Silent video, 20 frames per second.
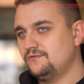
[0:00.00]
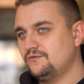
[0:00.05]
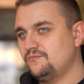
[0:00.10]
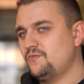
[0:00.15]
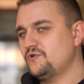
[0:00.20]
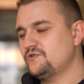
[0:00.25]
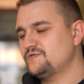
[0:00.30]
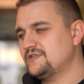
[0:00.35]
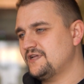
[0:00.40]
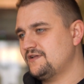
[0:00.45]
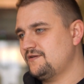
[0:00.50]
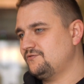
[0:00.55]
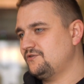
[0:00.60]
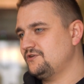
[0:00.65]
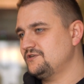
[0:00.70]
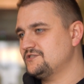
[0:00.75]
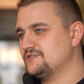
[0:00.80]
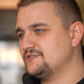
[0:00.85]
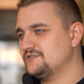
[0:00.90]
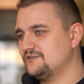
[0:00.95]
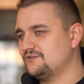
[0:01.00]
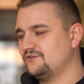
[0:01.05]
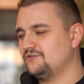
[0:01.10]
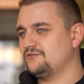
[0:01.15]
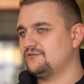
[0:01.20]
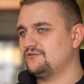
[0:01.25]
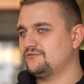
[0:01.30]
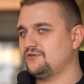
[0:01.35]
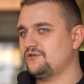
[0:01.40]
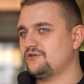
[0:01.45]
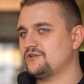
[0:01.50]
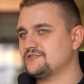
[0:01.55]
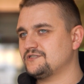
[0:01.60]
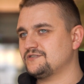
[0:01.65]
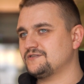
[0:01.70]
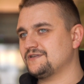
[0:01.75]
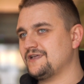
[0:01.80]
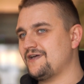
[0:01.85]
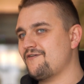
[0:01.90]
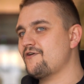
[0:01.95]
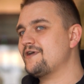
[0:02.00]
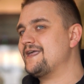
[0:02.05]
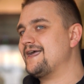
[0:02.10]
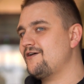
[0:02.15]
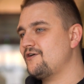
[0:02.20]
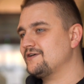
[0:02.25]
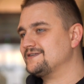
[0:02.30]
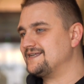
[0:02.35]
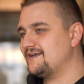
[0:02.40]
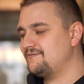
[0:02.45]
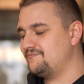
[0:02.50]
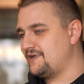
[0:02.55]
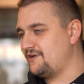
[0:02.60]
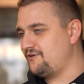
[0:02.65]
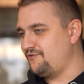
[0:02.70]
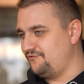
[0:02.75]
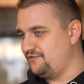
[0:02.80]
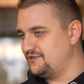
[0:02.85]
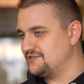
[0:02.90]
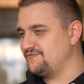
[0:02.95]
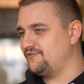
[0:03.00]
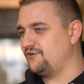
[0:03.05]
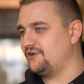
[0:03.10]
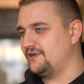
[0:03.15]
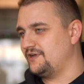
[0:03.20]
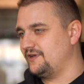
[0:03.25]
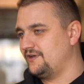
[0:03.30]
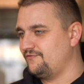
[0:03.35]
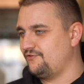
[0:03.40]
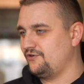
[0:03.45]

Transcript: Moim zdaniem to jest, to, to jest ja, ja, sam jako widz wolę,